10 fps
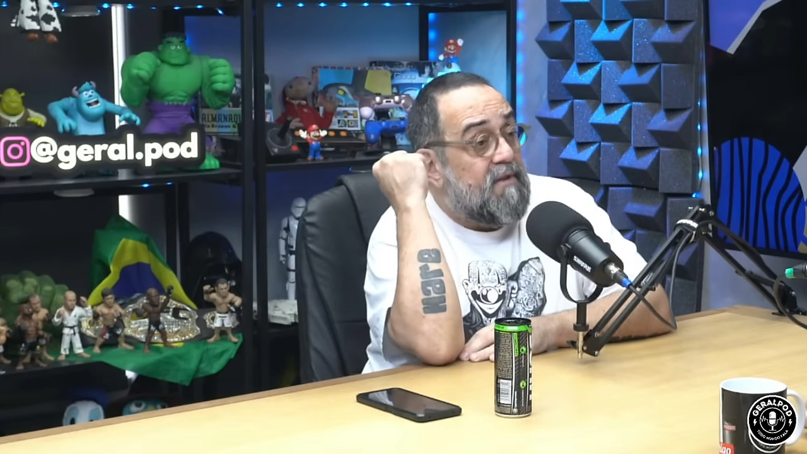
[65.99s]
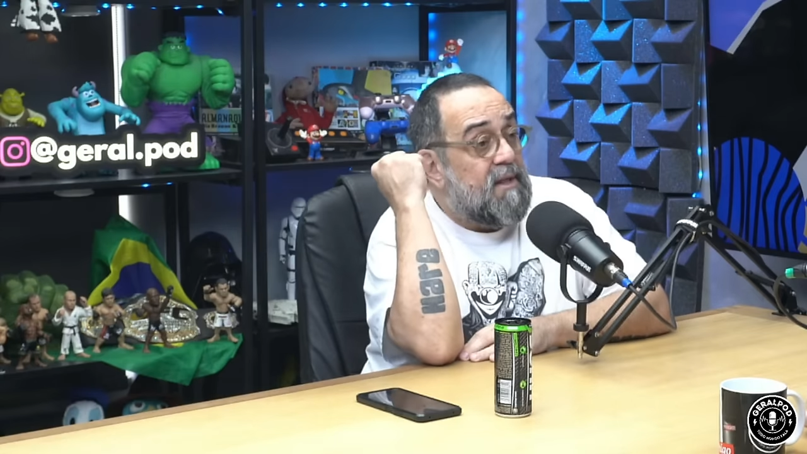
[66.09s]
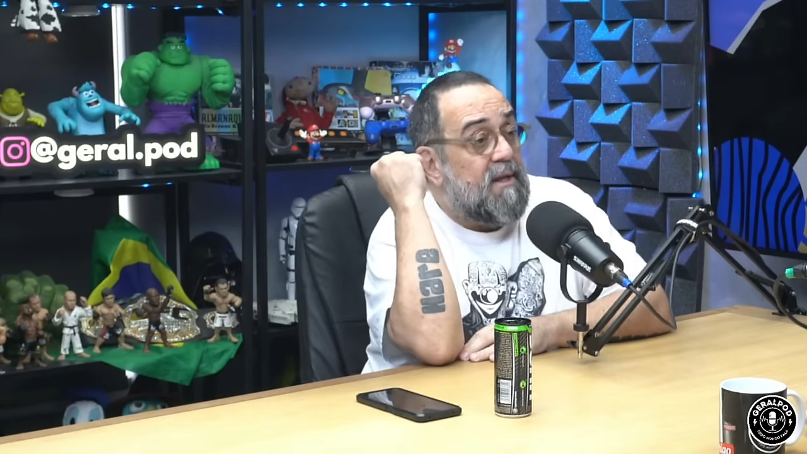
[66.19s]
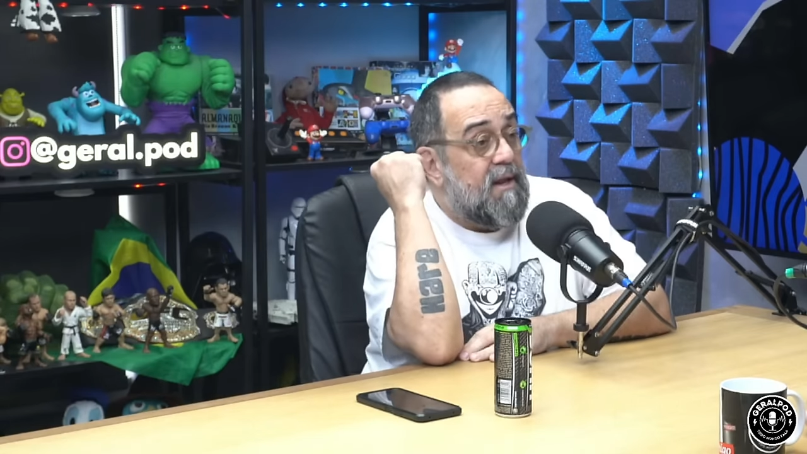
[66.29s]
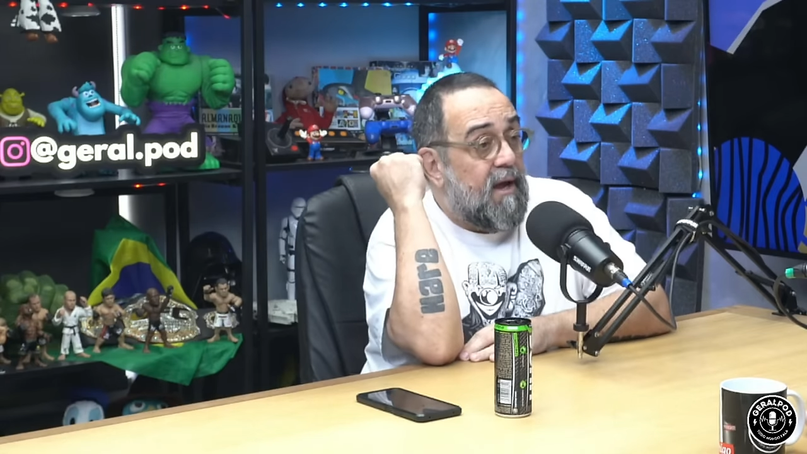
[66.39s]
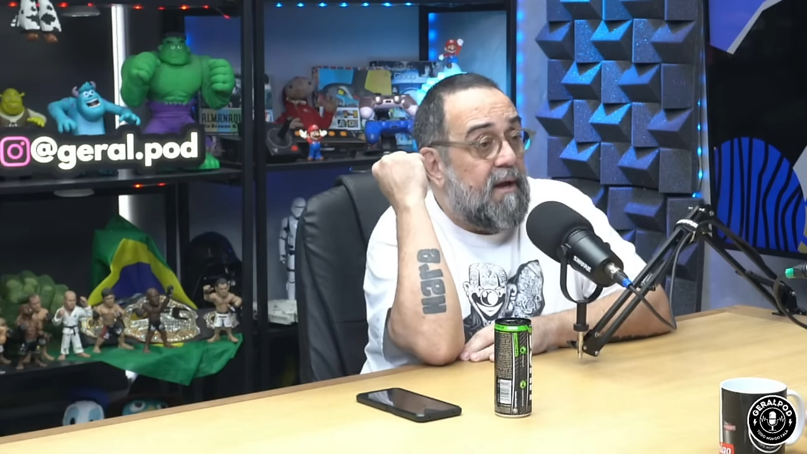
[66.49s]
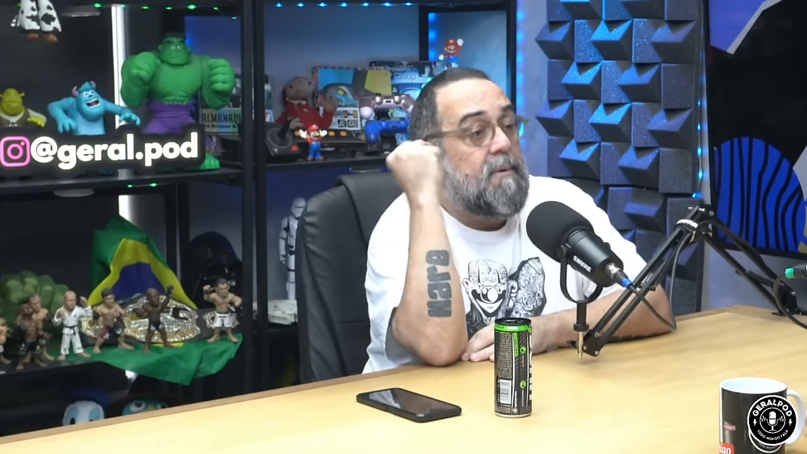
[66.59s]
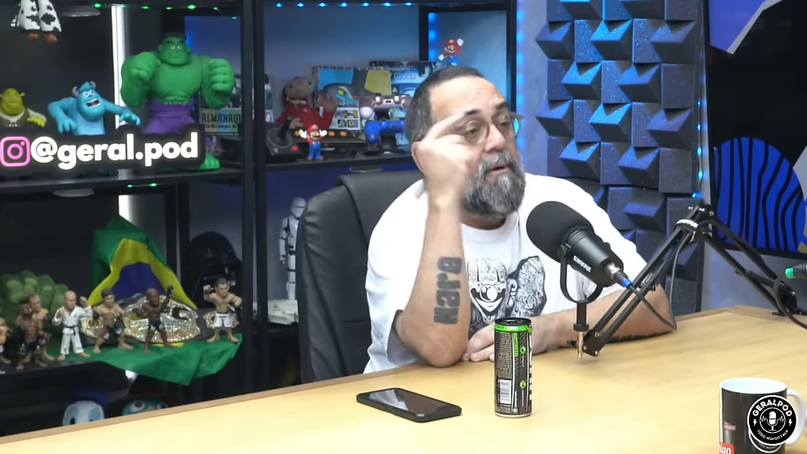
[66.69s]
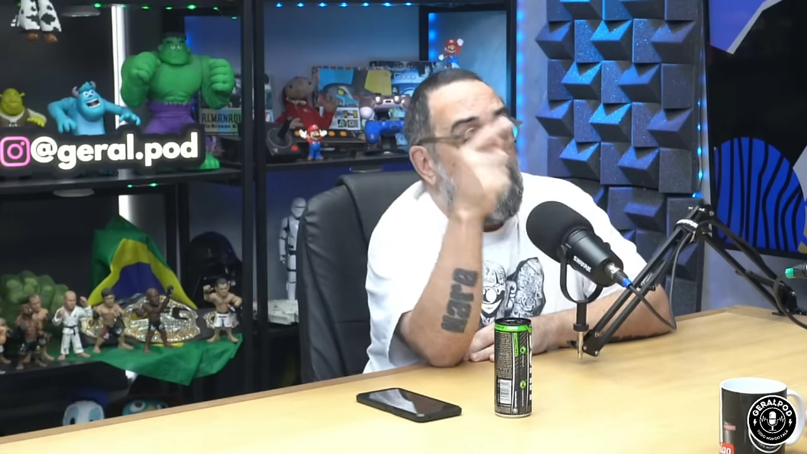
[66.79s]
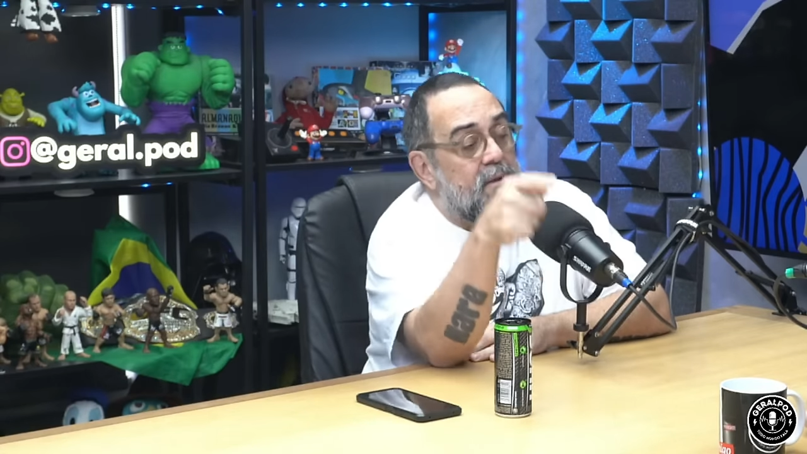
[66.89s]
na Vila
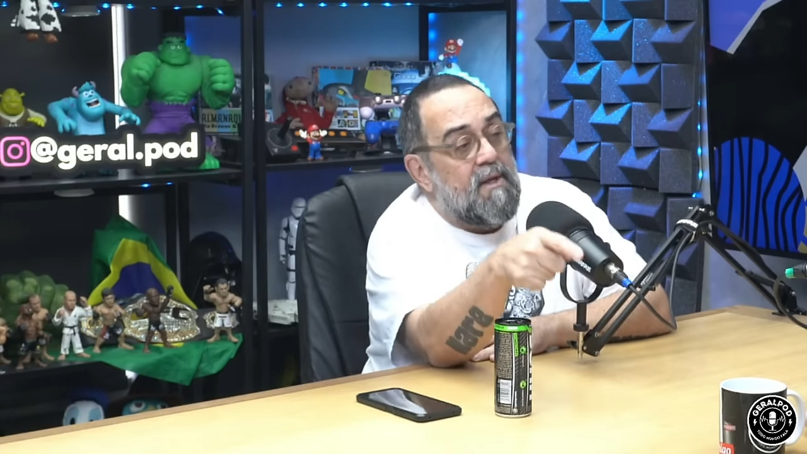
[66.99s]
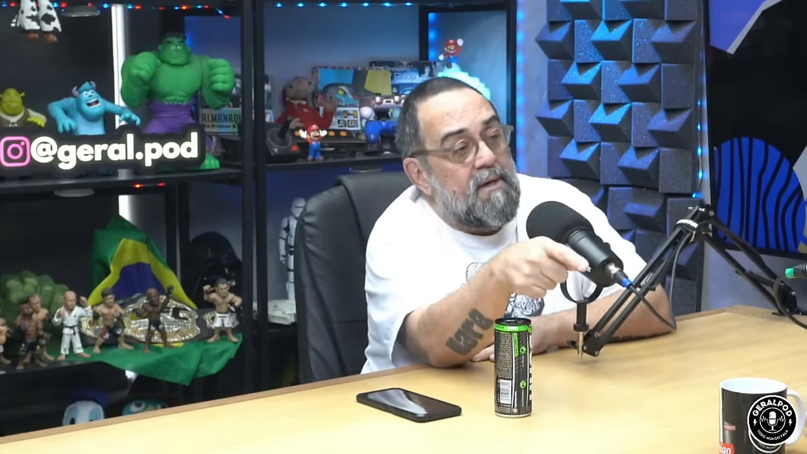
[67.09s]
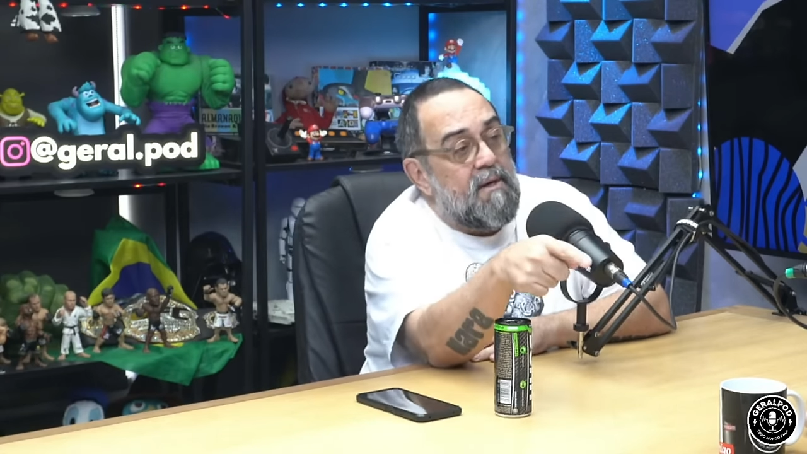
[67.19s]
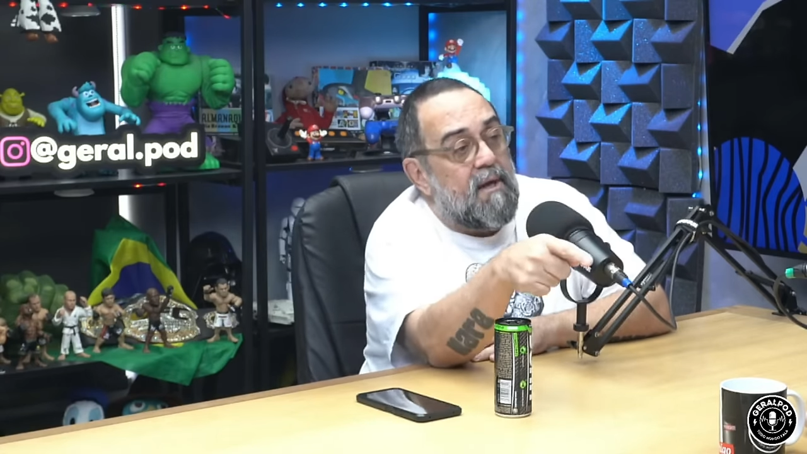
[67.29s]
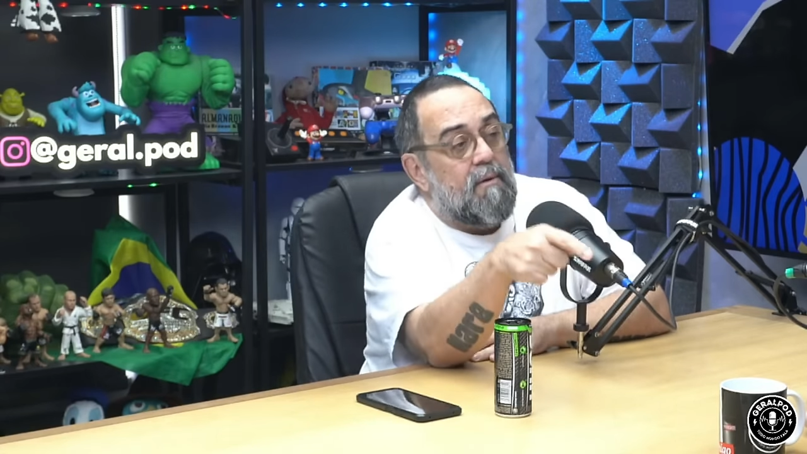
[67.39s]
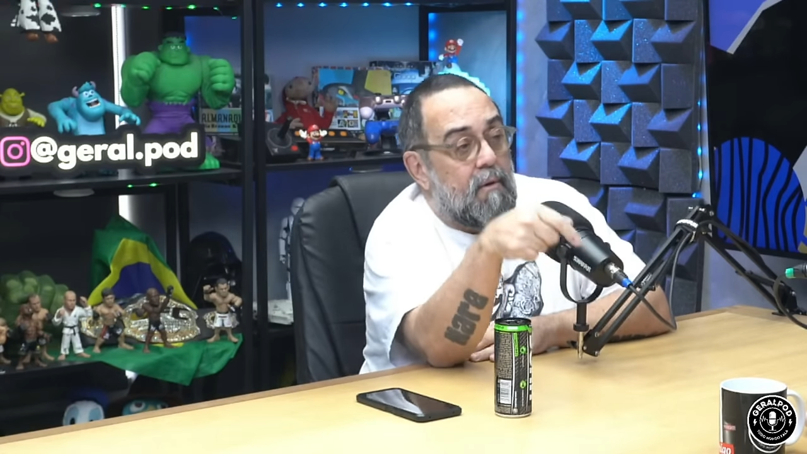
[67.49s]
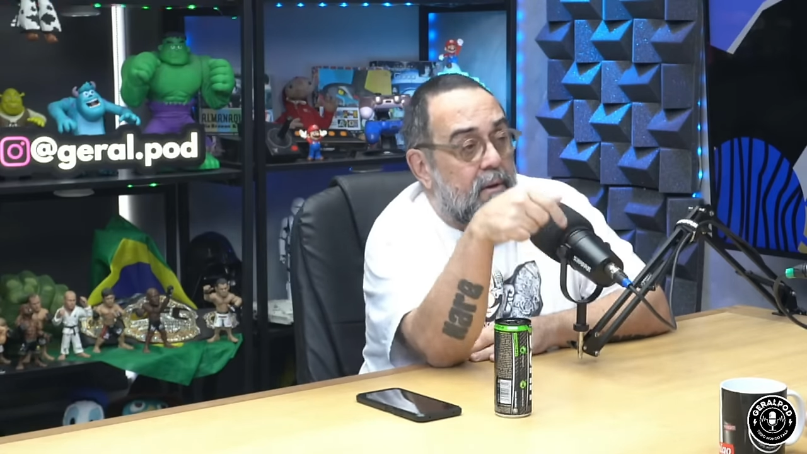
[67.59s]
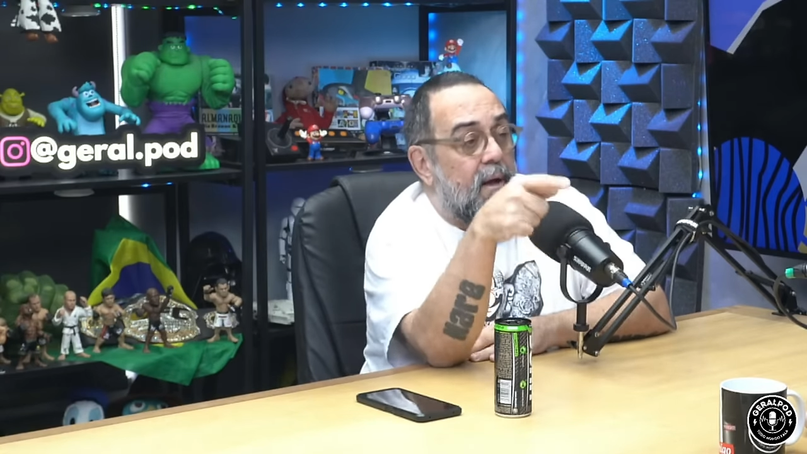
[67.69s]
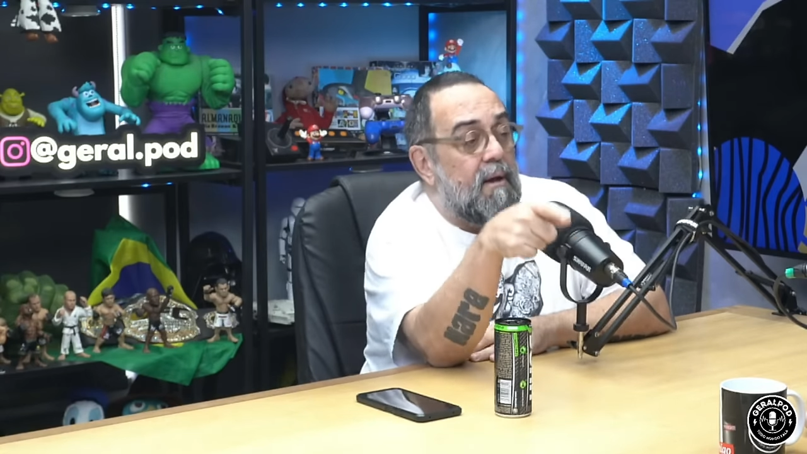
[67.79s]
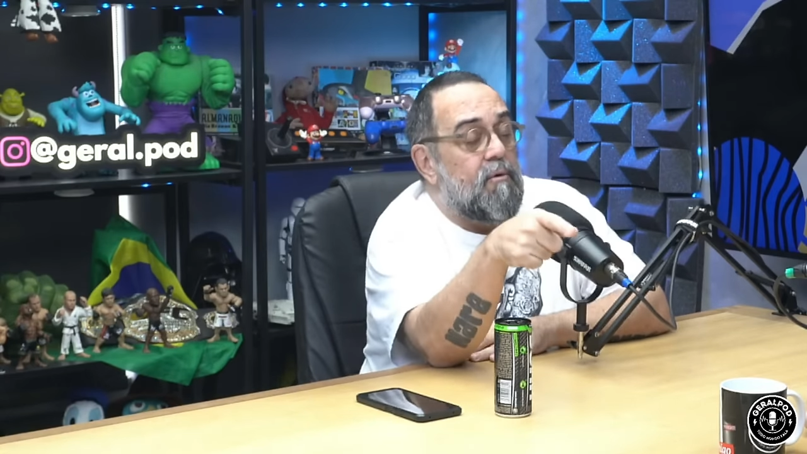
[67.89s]
Guilherme quanto na
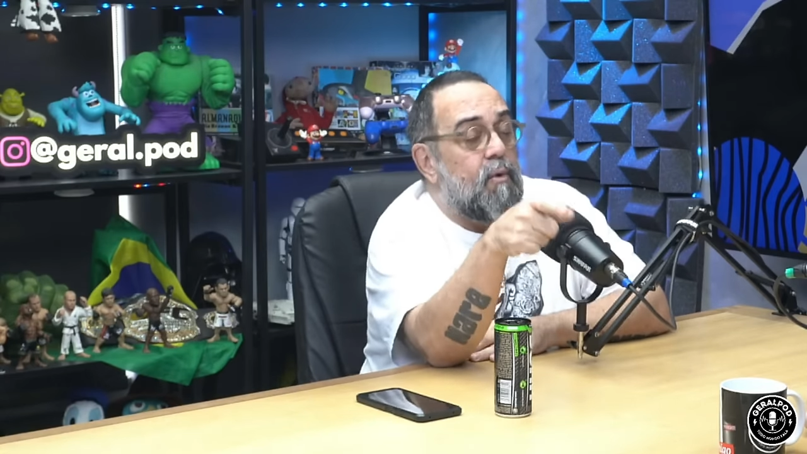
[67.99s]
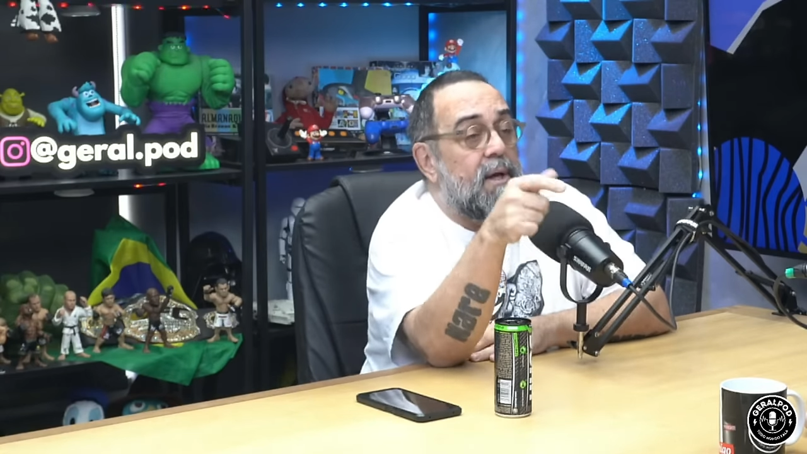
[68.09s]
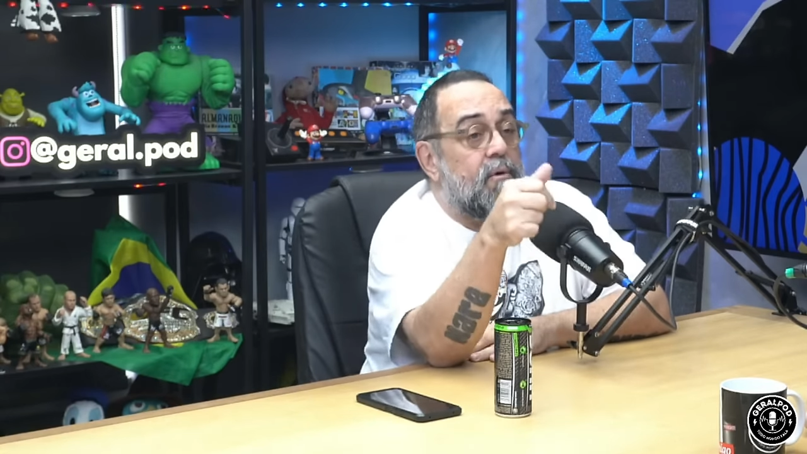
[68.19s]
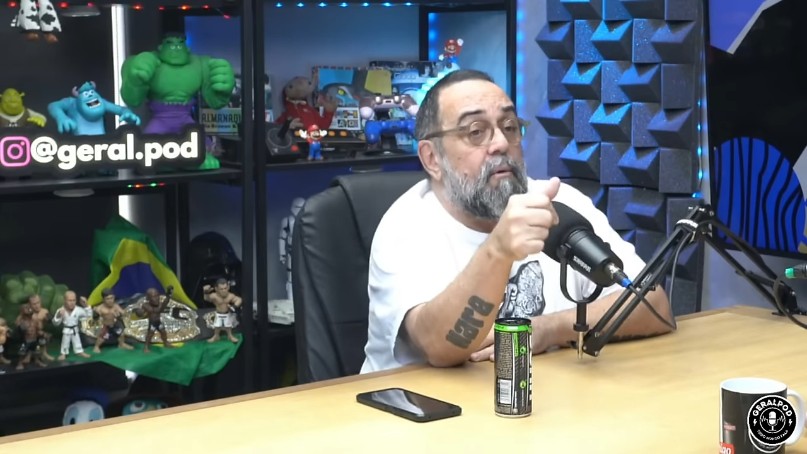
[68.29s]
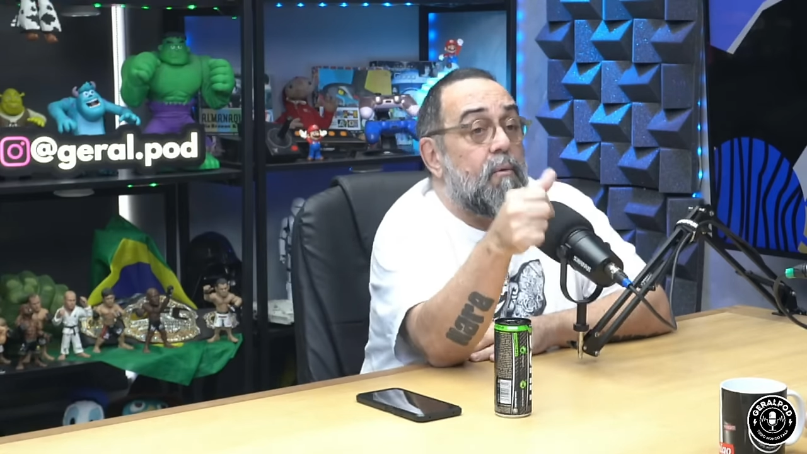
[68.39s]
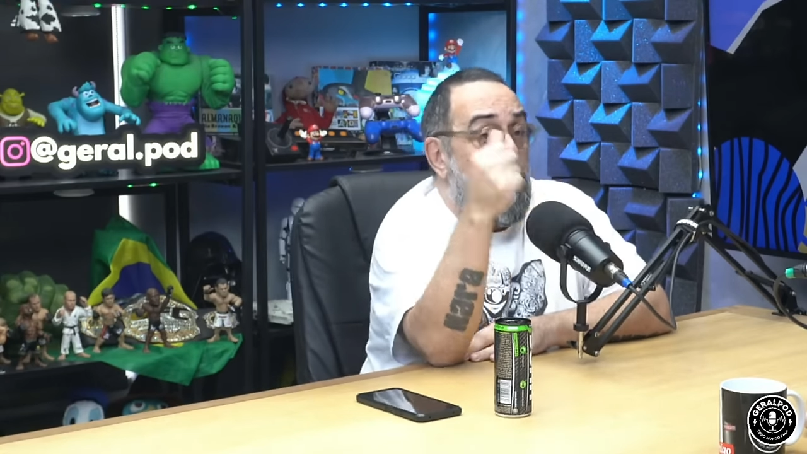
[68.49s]
Anguera, na Anguera.